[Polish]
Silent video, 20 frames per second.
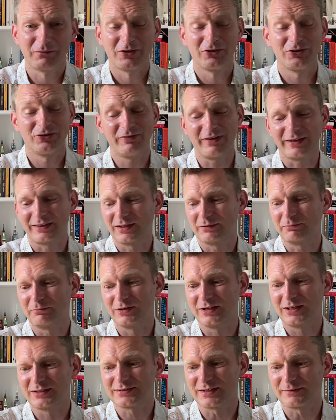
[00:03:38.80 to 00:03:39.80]
Świetne,
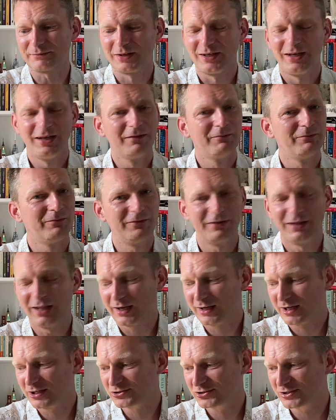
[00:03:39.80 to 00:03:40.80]
polecam. Dla
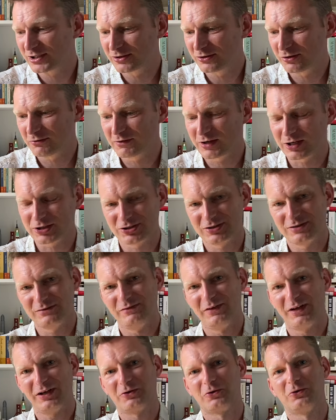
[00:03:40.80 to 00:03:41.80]
każdego, w każdym
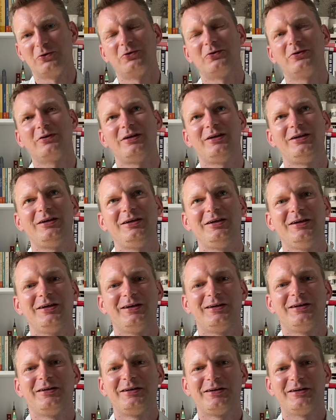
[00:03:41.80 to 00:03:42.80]
wieku i
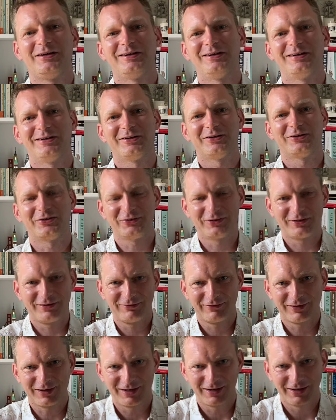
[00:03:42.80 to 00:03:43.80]
e,
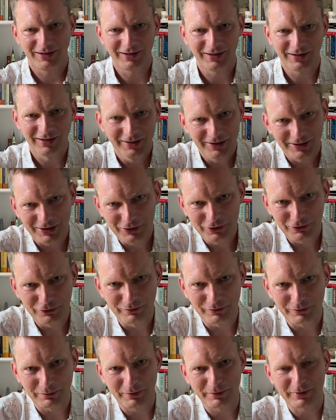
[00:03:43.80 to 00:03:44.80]
rozrywka i
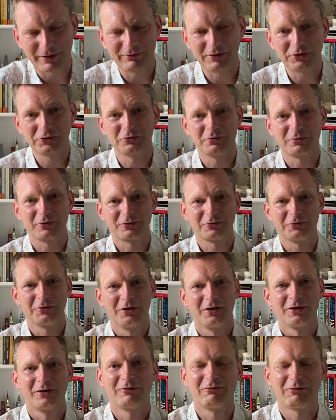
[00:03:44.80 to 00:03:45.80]
hum, poprawiacz humoru
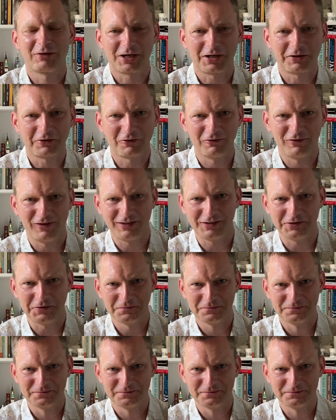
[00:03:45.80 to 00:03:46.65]
gwarantowany.